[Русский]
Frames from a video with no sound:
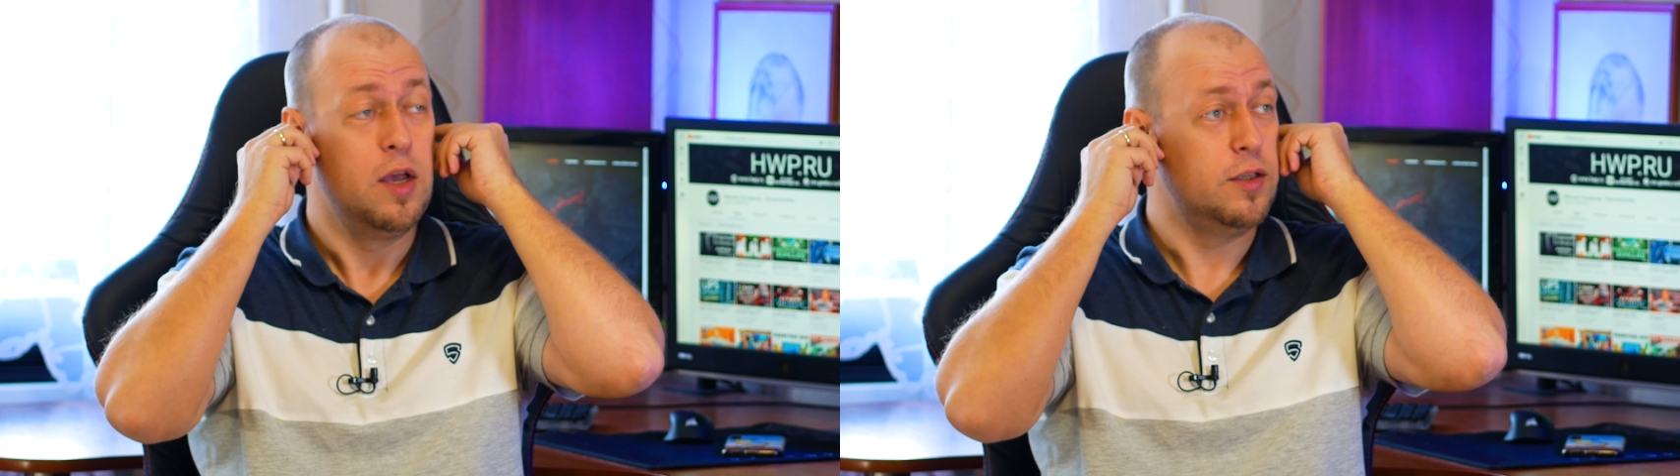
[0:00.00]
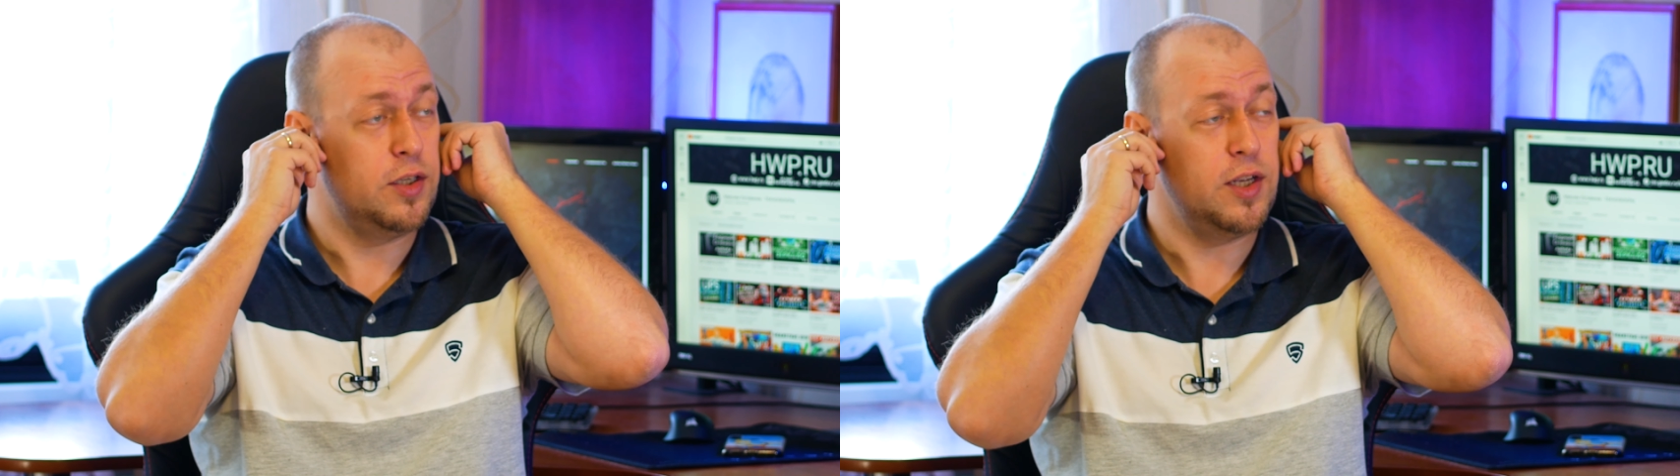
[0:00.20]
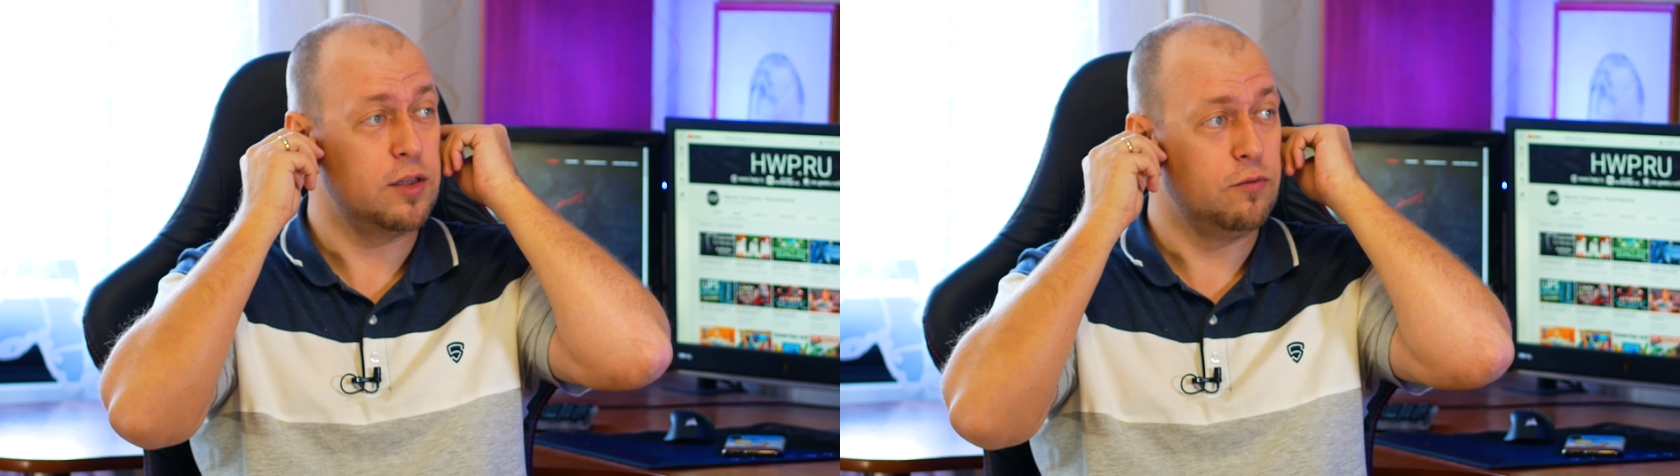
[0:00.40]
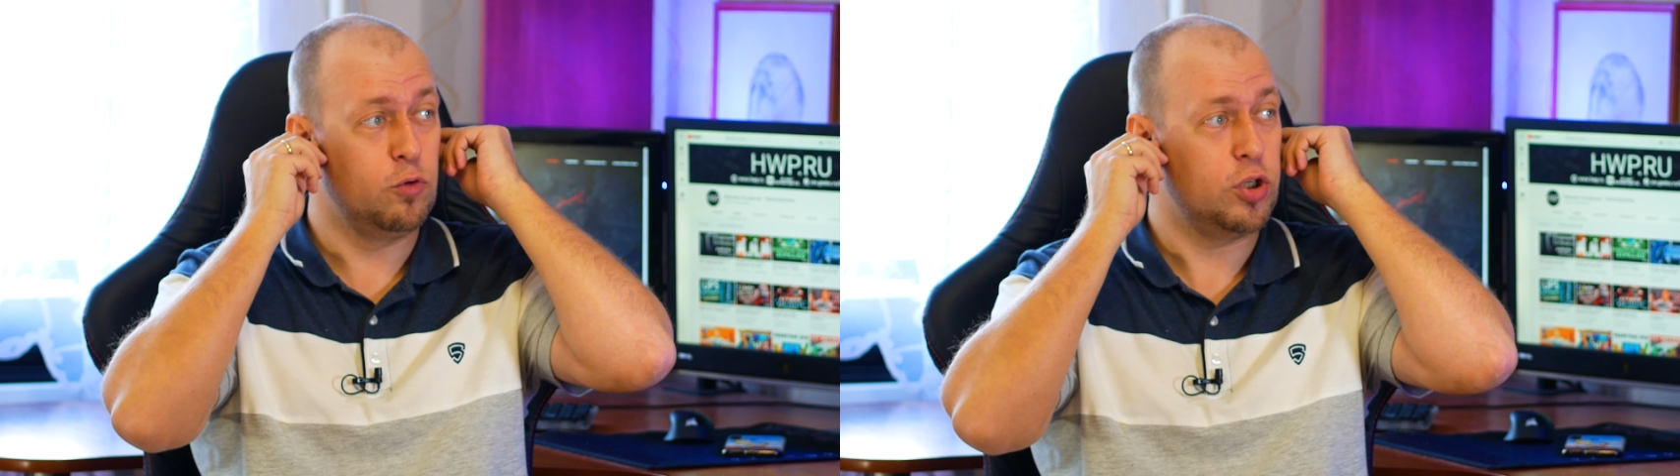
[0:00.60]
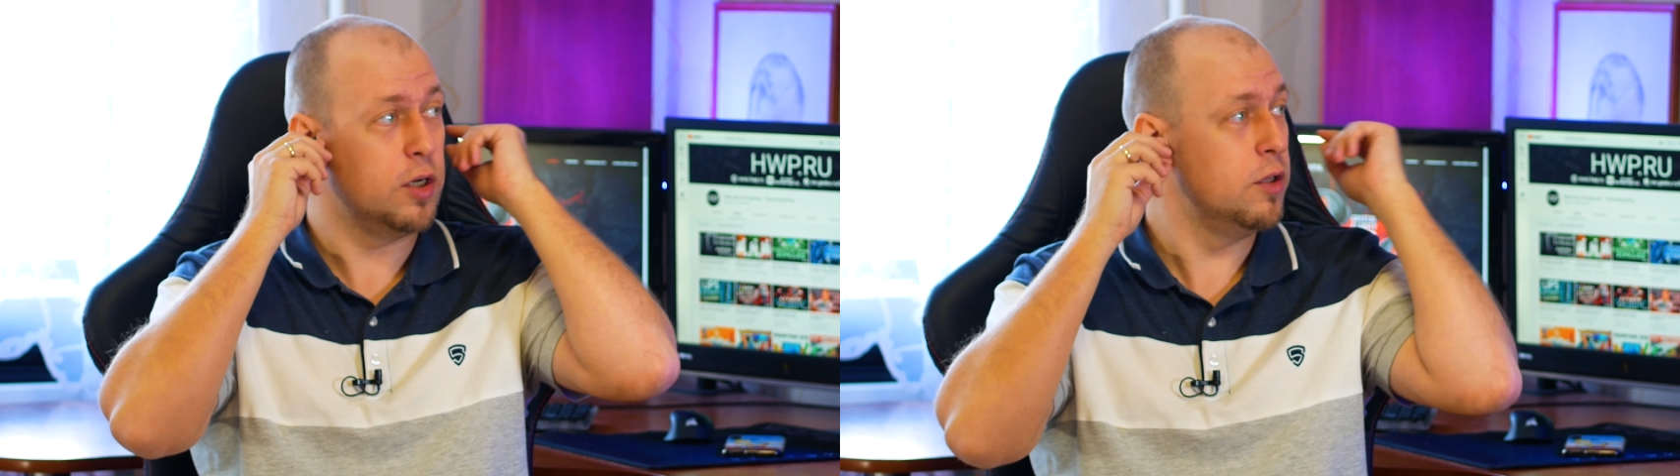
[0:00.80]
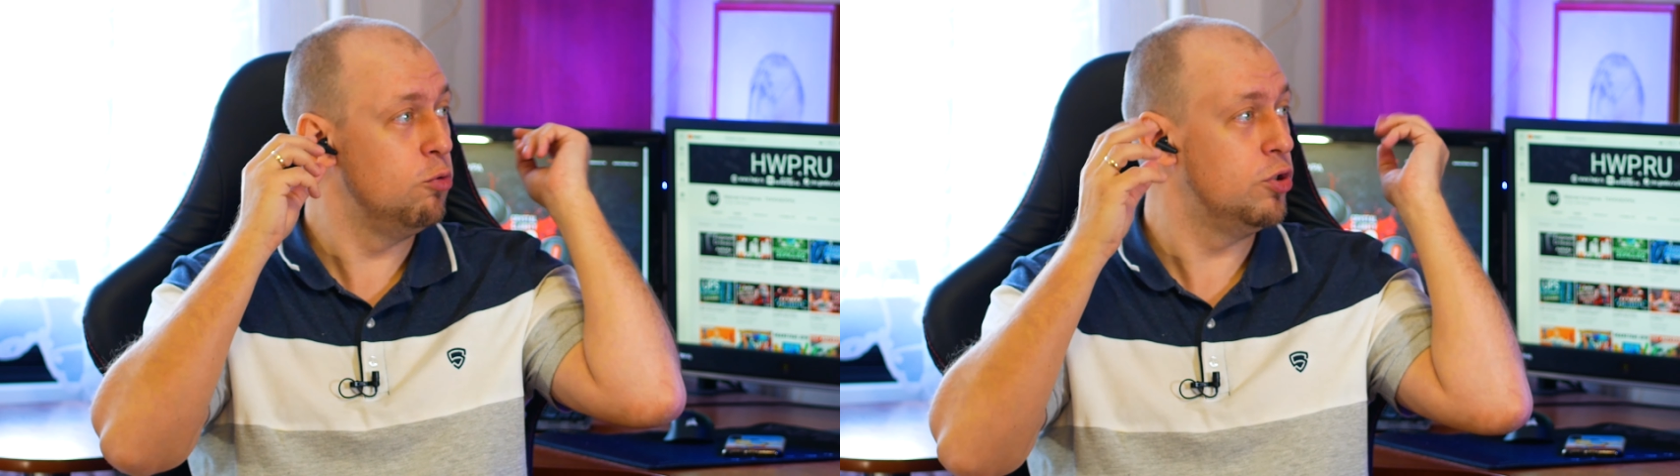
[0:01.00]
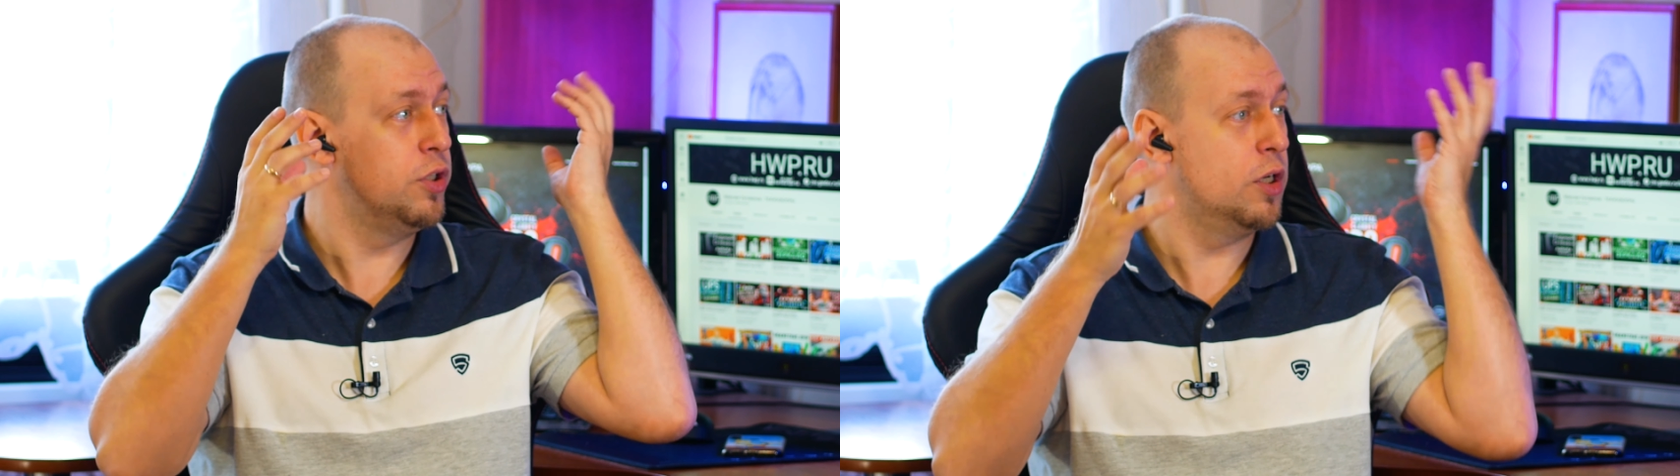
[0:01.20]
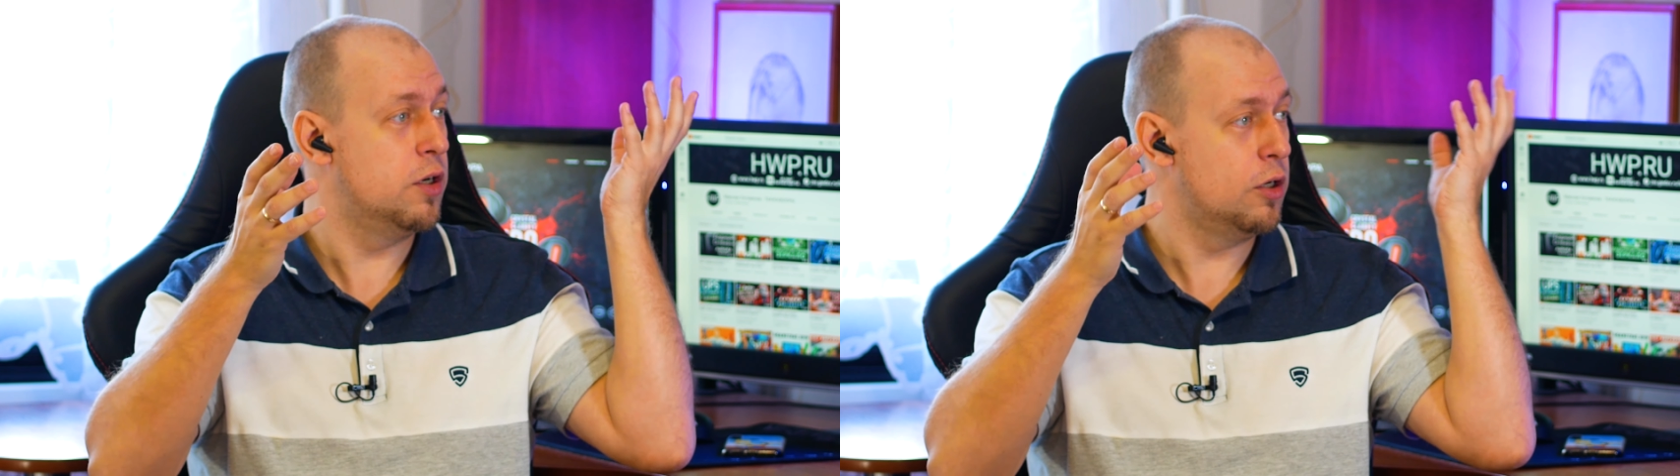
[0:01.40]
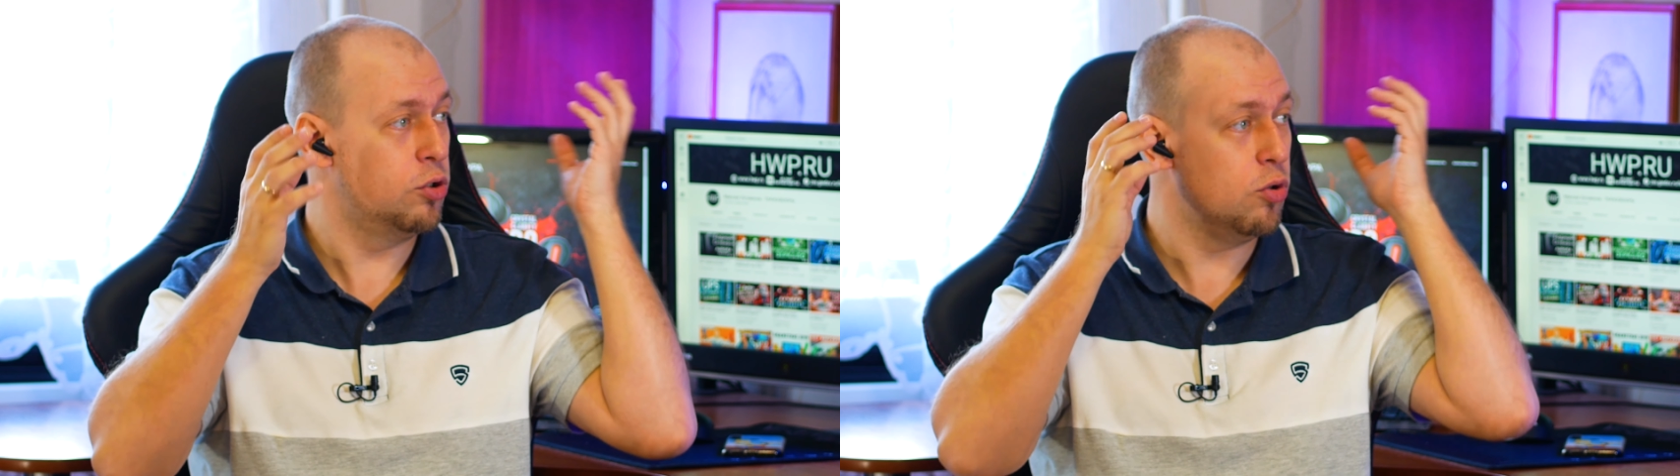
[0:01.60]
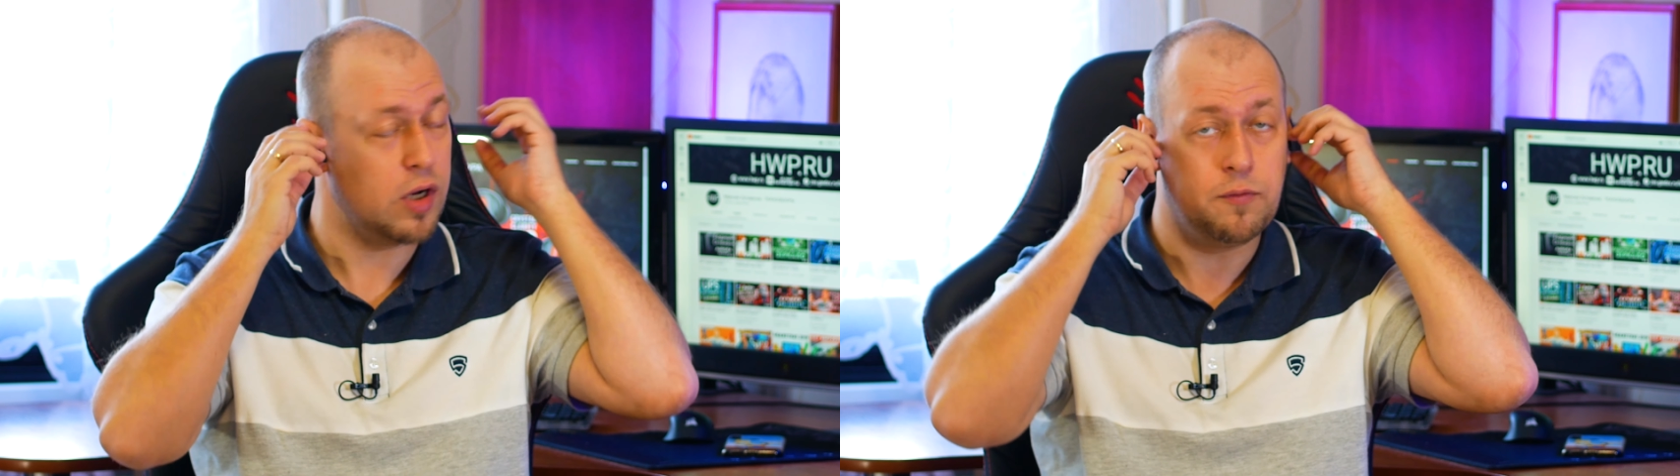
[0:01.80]
Сидят в ушах наушники
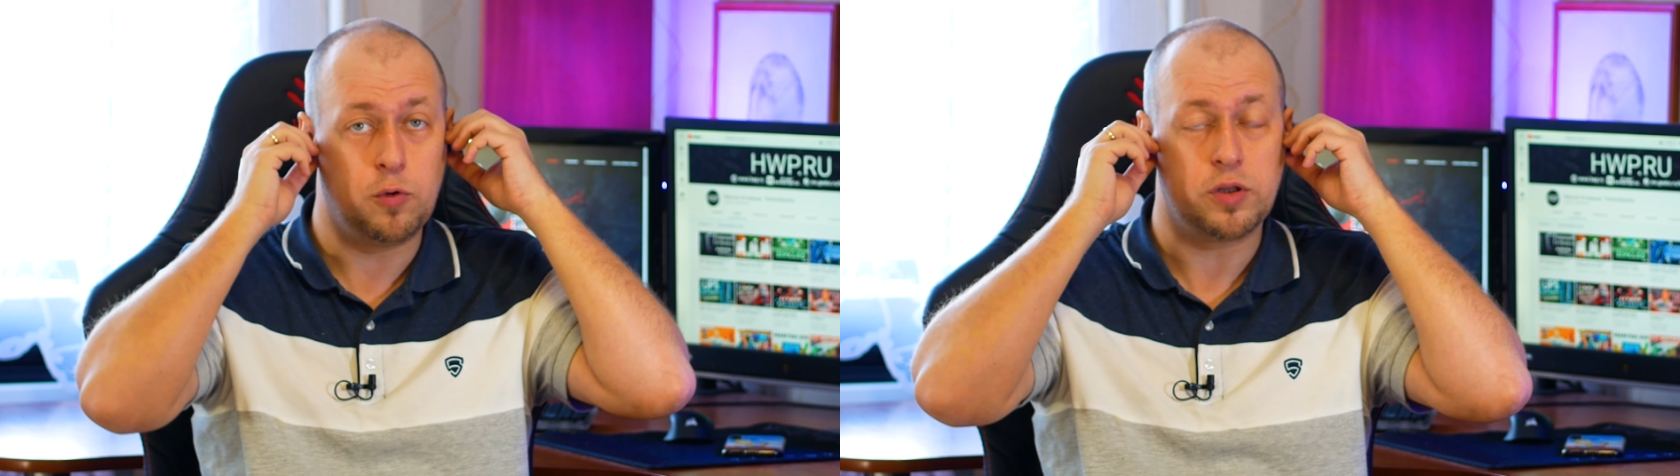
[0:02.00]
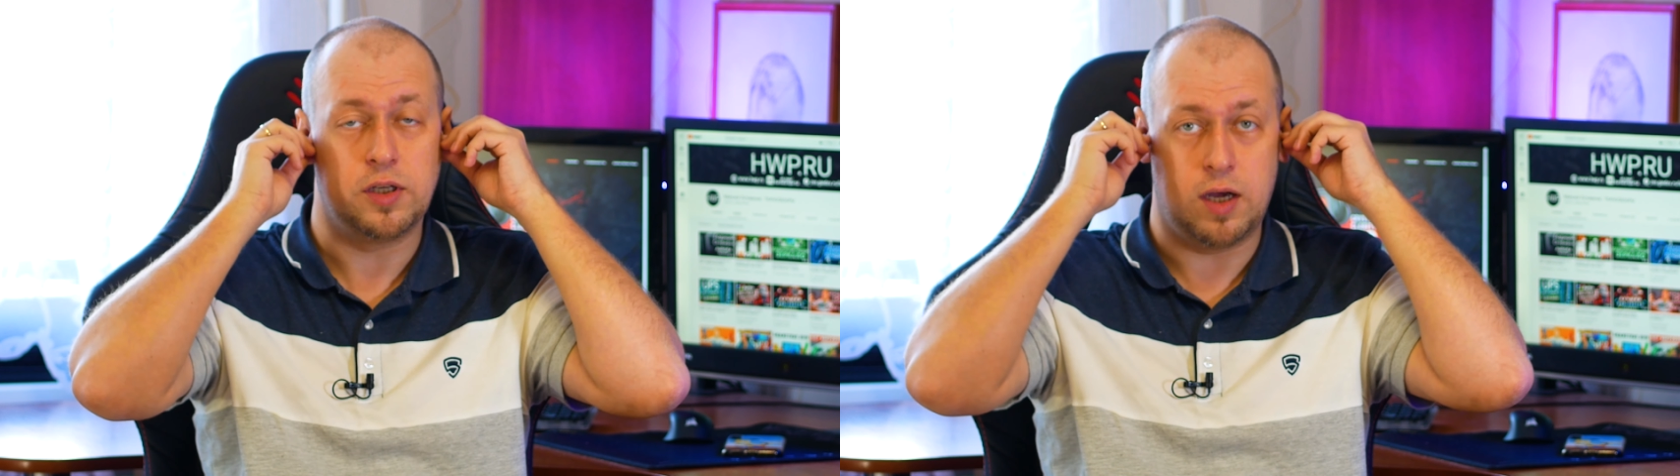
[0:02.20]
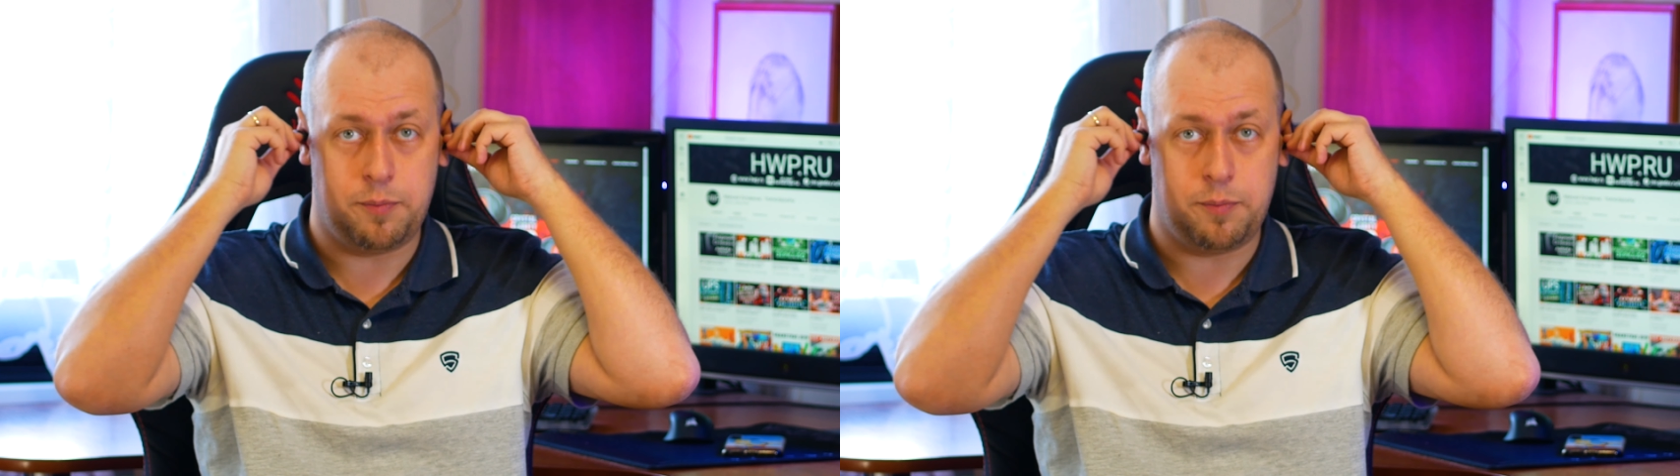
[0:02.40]
хорошо, комфортно,